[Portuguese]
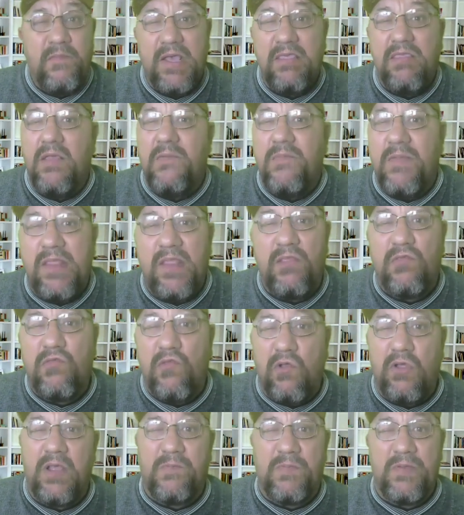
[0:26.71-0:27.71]
mas também de
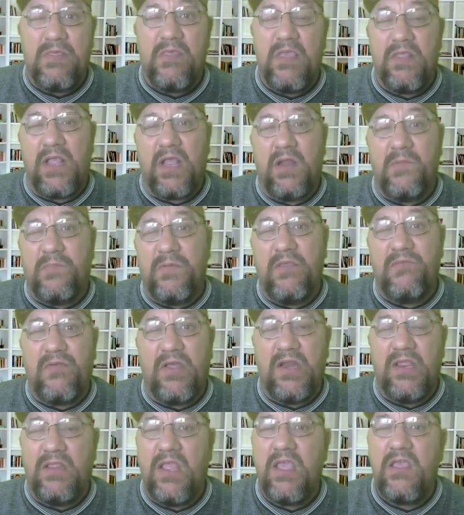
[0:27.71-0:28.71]
todo aposentado por
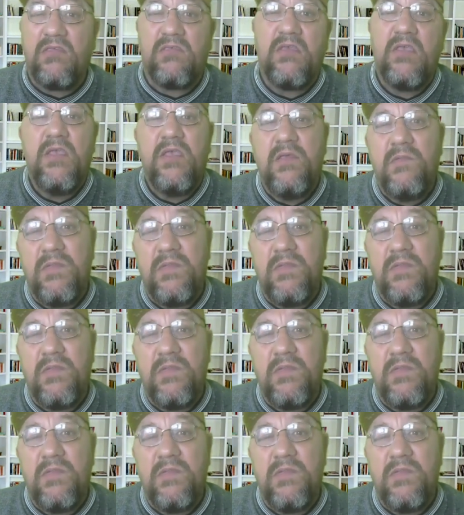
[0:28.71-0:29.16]
invalidez,